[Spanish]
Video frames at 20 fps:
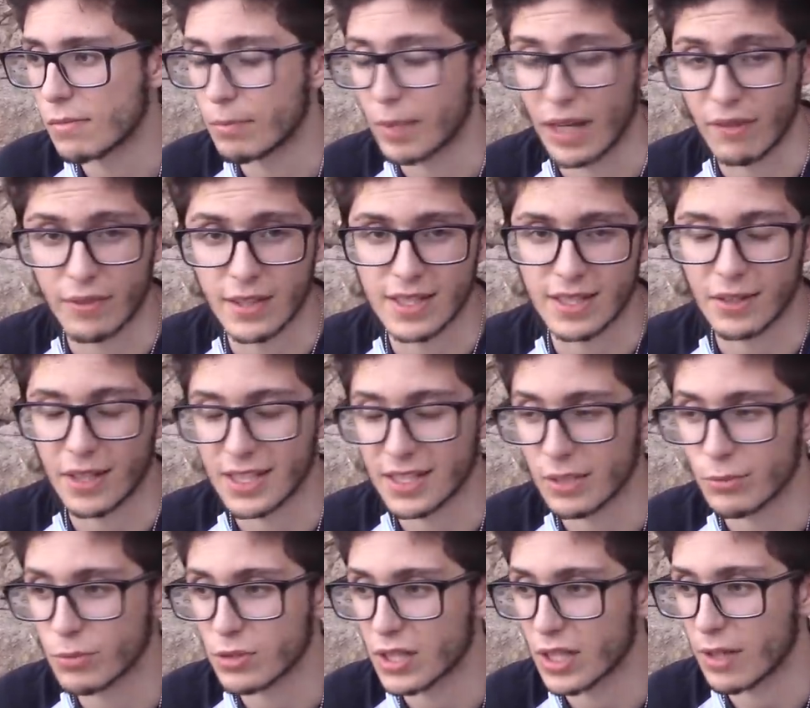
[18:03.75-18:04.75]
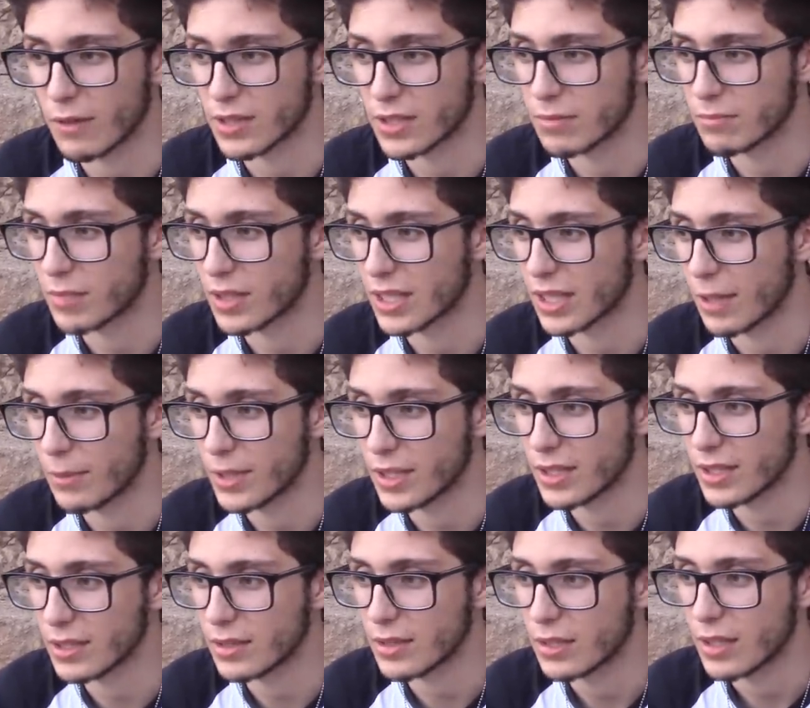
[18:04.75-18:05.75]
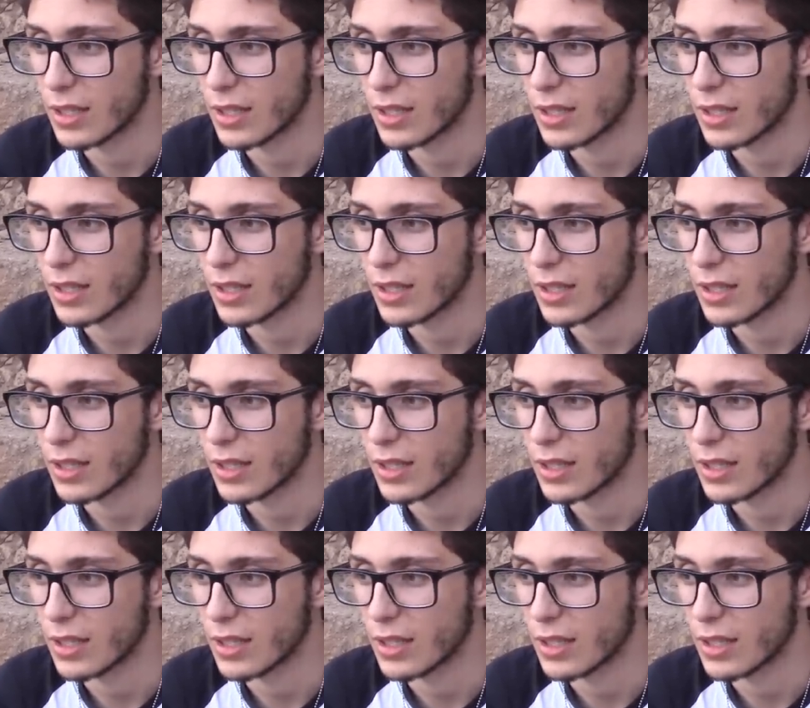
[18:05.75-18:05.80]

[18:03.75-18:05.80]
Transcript: para festivales de música, básicamente.